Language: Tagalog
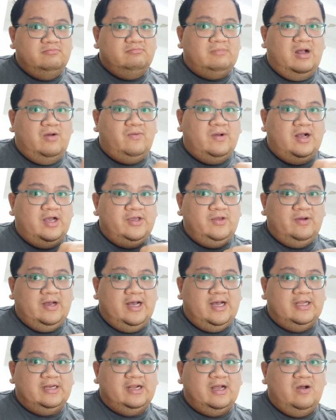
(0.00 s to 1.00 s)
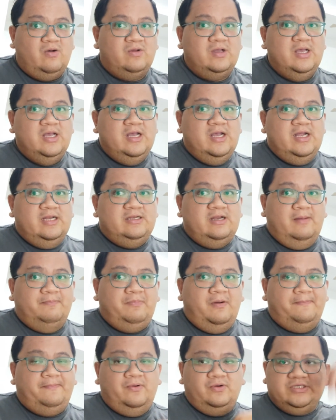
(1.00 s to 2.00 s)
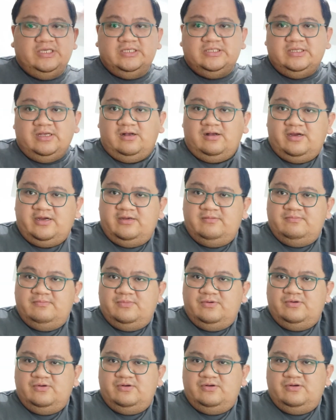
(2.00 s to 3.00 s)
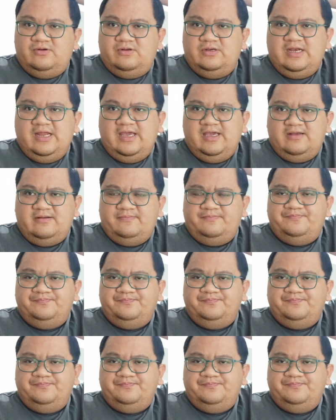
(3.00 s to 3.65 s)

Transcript: bawa ngayong araw, nagpo-post siya sa card mo like